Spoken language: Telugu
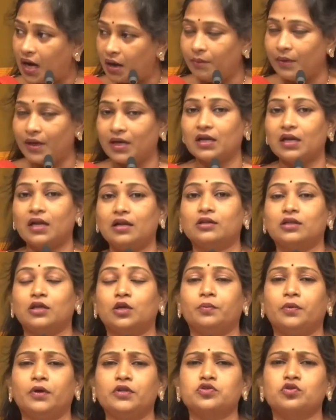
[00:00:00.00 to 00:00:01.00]
మా మహిళల
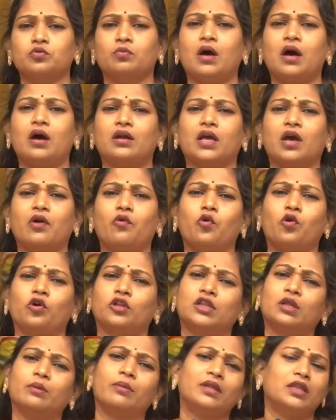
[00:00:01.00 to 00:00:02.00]
తరపున సుమారుగా
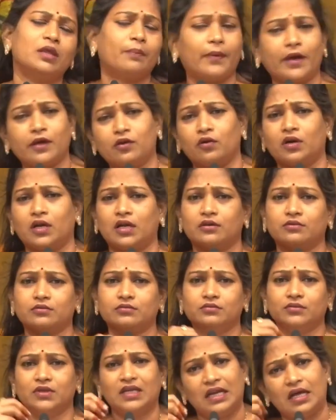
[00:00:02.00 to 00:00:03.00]
వంద మంది పైన ఉన్నారు
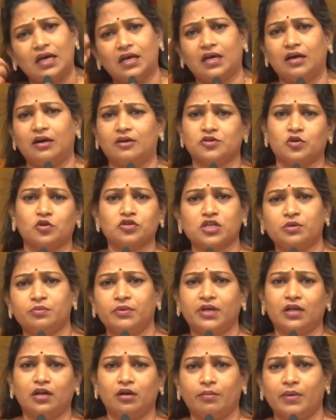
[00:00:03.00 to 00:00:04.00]
ఇలాగా
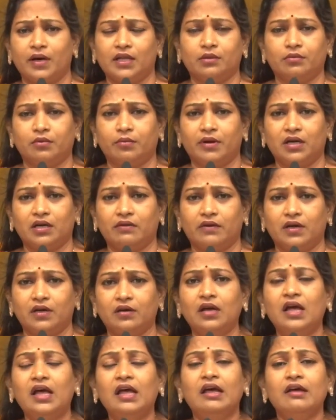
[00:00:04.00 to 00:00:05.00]
సోషల్ మీడియాలో బాధింపబడిన
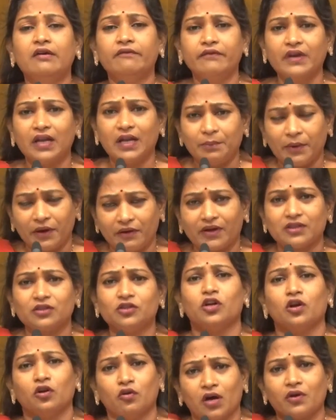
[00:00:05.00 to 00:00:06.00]
వాళ్ళు వీళ్ళు
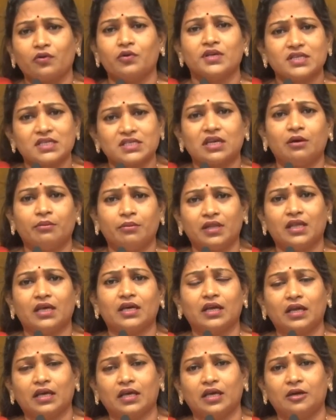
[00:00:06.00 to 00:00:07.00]
మేమందరం కూడా వస్తాం మీ
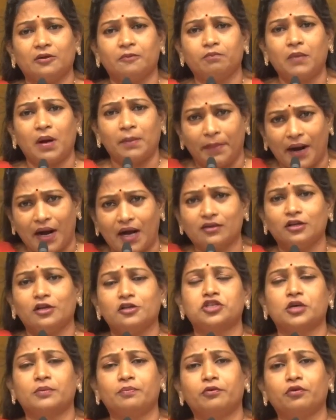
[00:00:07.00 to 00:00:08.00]
దగ్గరికి మా
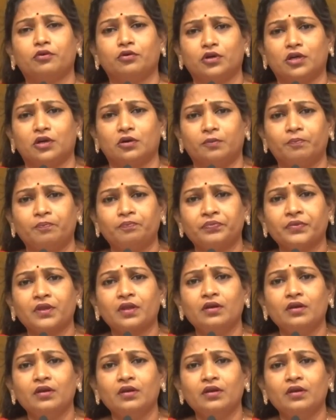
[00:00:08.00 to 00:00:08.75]
బాధలు చెప్పుకుంటాం